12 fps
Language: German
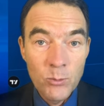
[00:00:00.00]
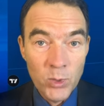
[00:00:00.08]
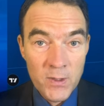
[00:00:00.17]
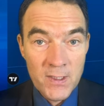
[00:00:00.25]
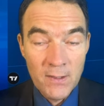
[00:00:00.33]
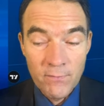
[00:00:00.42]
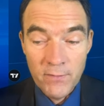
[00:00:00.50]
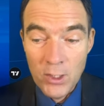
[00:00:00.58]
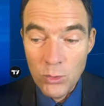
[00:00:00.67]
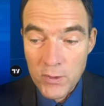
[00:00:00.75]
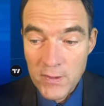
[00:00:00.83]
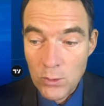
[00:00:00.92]
Prozent
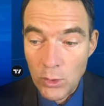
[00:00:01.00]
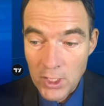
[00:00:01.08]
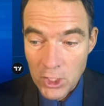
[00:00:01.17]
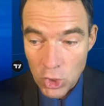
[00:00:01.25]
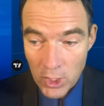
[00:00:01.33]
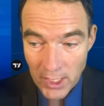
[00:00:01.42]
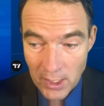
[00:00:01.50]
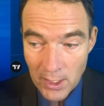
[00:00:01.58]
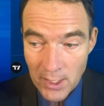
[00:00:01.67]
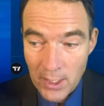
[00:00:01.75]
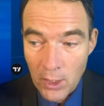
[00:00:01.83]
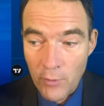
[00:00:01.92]
Verlust deutlich schlechter
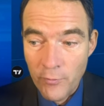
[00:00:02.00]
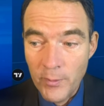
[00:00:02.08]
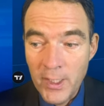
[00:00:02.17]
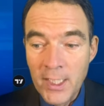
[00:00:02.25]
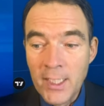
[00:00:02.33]
gelaufen.